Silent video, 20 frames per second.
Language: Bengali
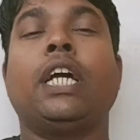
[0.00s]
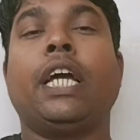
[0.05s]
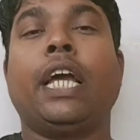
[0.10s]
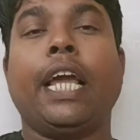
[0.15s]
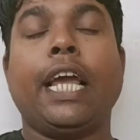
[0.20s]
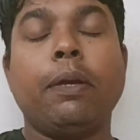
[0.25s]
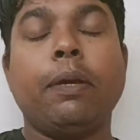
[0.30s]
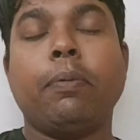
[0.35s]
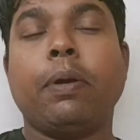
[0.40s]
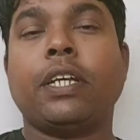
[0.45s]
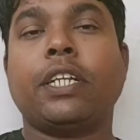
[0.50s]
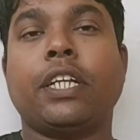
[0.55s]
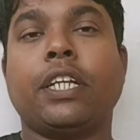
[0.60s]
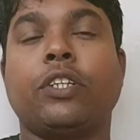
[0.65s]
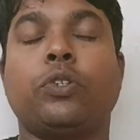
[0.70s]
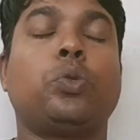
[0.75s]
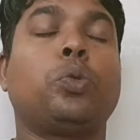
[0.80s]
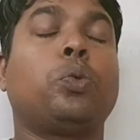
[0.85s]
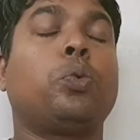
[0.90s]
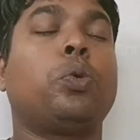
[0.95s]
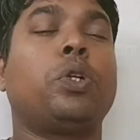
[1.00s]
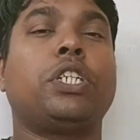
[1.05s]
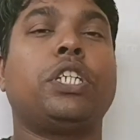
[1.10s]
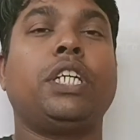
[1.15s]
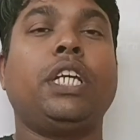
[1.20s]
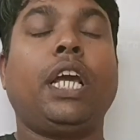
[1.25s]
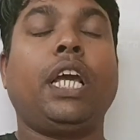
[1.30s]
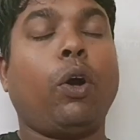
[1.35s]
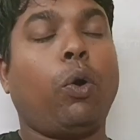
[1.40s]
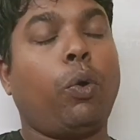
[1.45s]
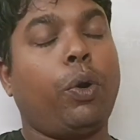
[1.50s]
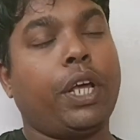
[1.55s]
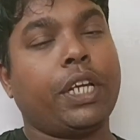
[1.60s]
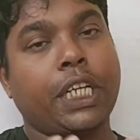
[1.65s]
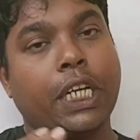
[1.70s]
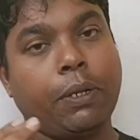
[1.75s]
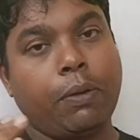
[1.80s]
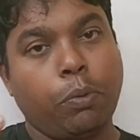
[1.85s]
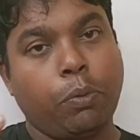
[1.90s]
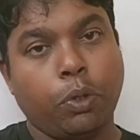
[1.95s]
এই ব্যাচটা শুরু করেছি অনেক ছেলে
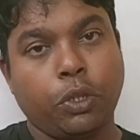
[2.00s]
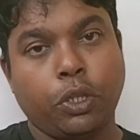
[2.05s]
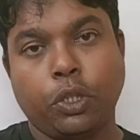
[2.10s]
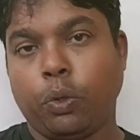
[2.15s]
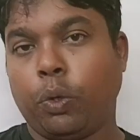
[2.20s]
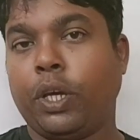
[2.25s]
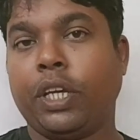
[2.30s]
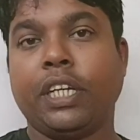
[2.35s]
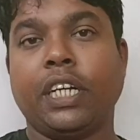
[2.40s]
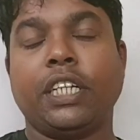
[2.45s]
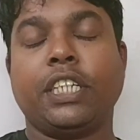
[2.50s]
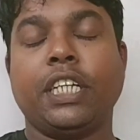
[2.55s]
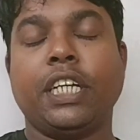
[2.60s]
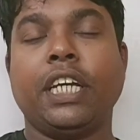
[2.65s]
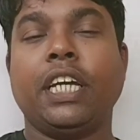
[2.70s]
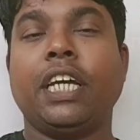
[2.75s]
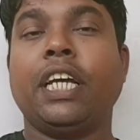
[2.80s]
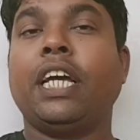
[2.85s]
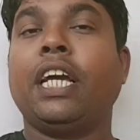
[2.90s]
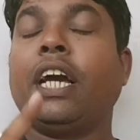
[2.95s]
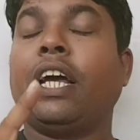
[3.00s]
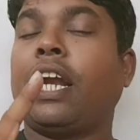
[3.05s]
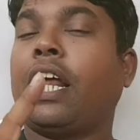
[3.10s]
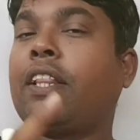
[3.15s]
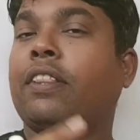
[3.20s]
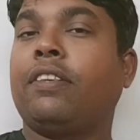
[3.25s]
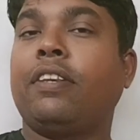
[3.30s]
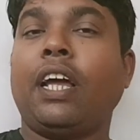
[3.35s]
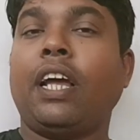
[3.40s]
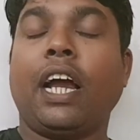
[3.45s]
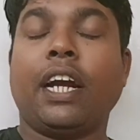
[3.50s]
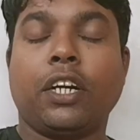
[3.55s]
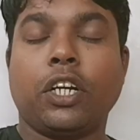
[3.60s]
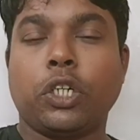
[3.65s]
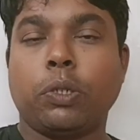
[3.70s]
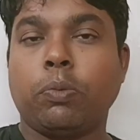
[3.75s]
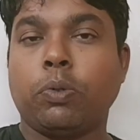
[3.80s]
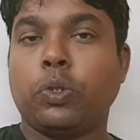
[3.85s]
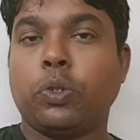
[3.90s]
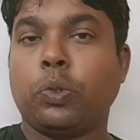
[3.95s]
ভর্তি হয়ে গেছে রাত্রি আটটার
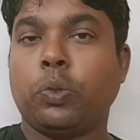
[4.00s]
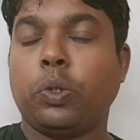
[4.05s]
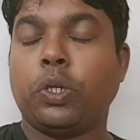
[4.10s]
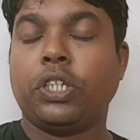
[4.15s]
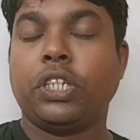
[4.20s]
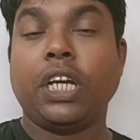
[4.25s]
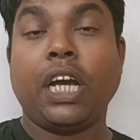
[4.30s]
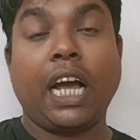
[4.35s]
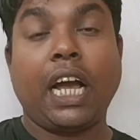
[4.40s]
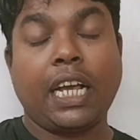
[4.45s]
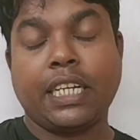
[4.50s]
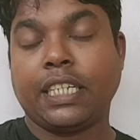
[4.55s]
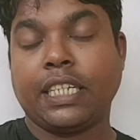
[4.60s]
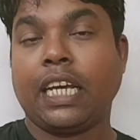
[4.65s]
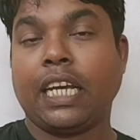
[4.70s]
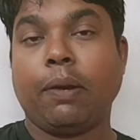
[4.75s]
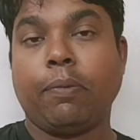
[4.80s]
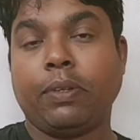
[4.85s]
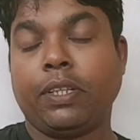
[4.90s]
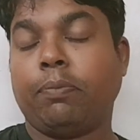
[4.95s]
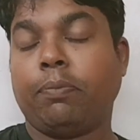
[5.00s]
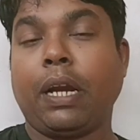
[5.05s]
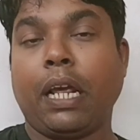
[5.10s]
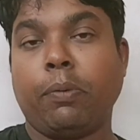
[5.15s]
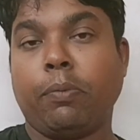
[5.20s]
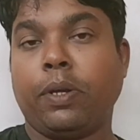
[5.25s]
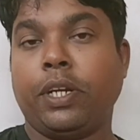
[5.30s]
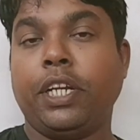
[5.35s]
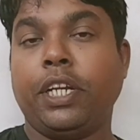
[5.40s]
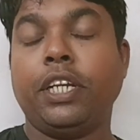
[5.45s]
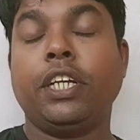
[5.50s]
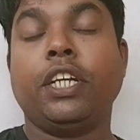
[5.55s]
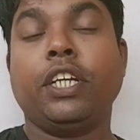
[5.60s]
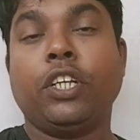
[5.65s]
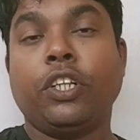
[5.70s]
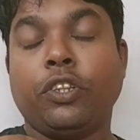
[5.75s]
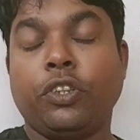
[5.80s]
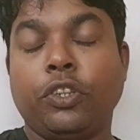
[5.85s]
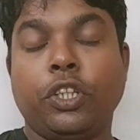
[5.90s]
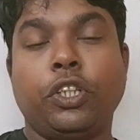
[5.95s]
সময় শুরু হয়েছে আজকে আমাদের প্রাইমারির
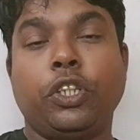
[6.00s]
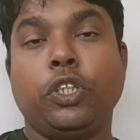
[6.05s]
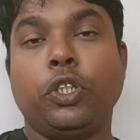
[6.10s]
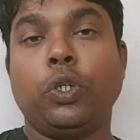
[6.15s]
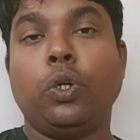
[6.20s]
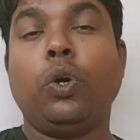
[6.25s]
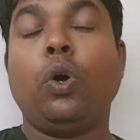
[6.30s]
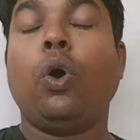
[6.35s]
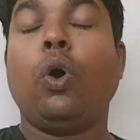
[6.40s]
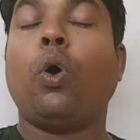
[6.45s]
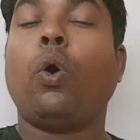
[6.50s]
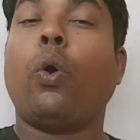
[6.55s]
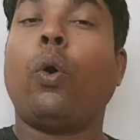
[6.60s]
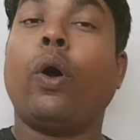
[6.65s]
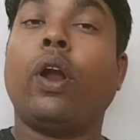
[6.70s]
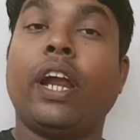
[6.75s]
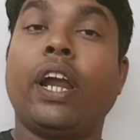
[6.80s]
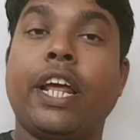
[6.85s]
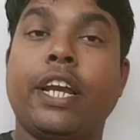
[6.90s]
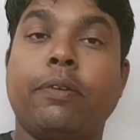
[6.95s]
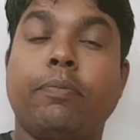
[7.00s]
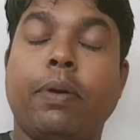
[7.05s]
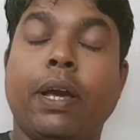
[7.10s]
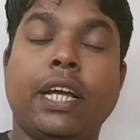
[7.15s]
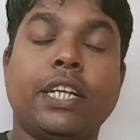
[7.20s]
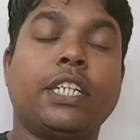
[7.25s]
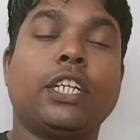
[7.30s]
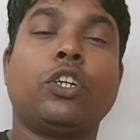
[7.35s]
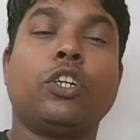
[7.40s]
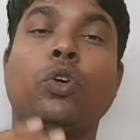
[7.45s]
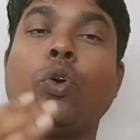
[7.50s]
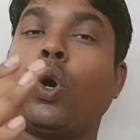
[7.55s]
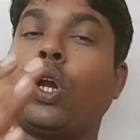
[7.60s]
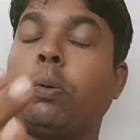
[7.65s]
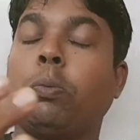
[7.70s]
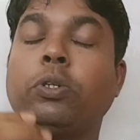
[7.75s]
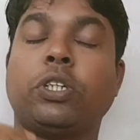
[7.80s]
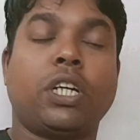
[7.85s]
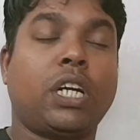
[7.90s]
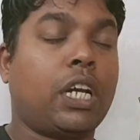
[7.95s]
দ্বিতীয় অনলাইন ব্যাচ ঘরে
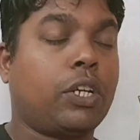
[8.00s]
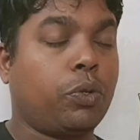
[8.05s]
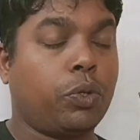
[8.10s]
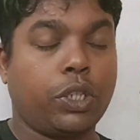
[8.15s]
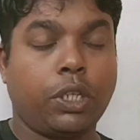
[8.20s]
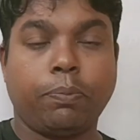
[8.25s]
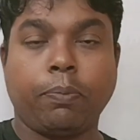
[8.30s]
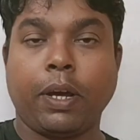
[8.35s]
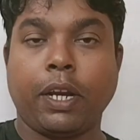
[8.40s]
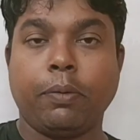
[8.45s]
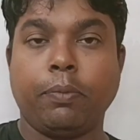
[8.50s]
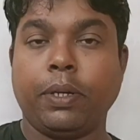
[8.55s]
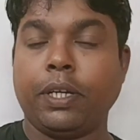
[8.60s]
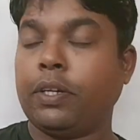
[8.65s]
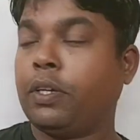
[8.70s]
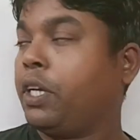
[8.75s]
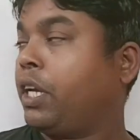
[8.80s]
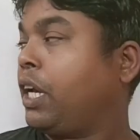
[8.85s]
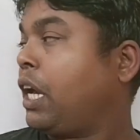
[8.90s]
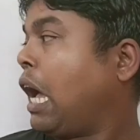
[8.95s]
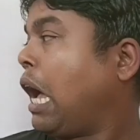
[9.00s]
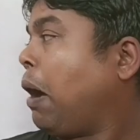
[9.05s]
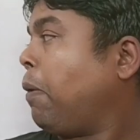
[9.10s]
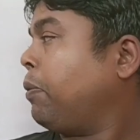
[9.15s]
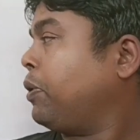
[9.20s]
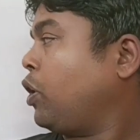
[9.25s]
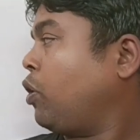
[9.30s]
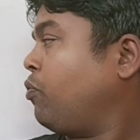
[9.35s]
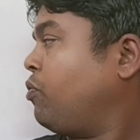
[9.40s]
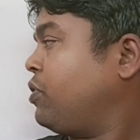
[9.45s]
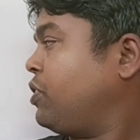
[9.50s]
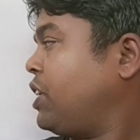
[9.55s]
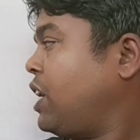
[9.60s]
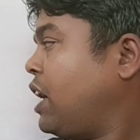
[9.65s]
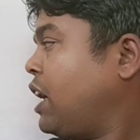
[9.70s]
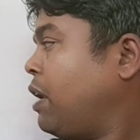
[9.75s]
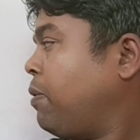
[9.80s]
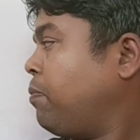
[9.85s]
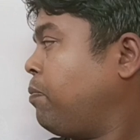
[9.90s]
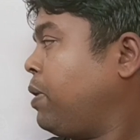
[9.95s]
বসে ক্লাস করতে পারবে আমাদের অফিসিয়াল
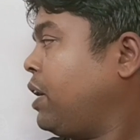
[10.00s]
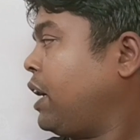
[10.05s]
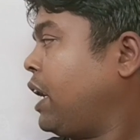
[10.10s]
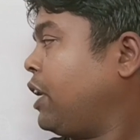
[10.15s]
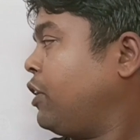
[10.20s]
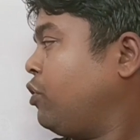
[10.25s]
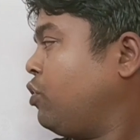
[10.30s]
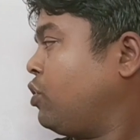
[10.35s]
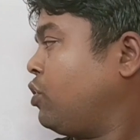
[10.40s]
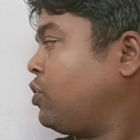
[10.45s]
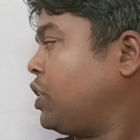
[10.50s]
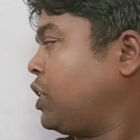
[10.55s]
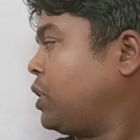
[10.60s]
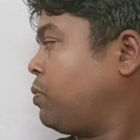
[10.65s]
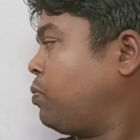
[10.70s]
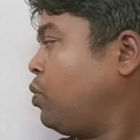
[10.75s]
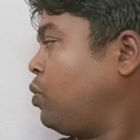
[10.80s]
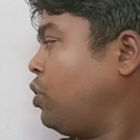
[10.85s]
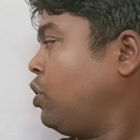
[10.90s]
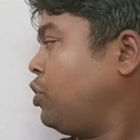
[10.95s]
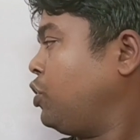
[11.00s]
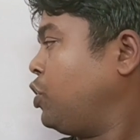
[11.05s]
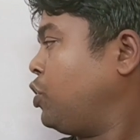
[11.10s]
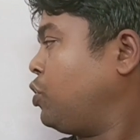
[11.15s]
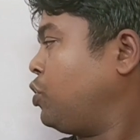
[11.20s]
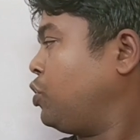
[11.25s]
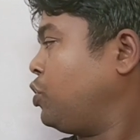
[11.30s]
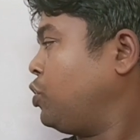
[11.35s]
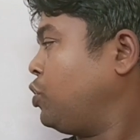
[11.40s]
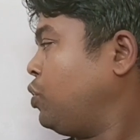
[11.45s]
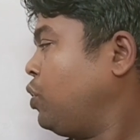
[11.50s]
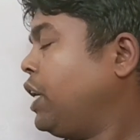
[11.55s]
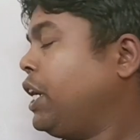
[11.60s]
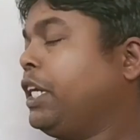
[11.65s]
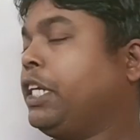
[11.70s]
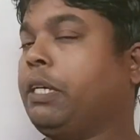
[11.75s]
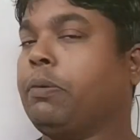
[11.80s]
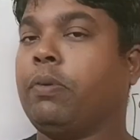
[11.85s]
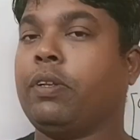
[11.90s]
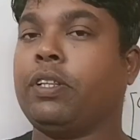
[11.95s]
নাম্বার নাইন জিরো সিক্স ফোর জিরো টু জিরো এইট
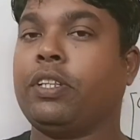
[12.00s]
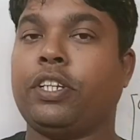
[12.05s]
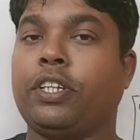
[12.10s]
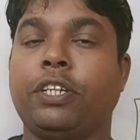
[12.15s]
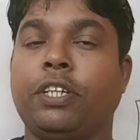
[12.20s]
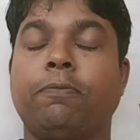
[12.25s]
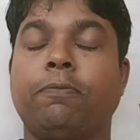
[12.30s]
ডবল থ্রি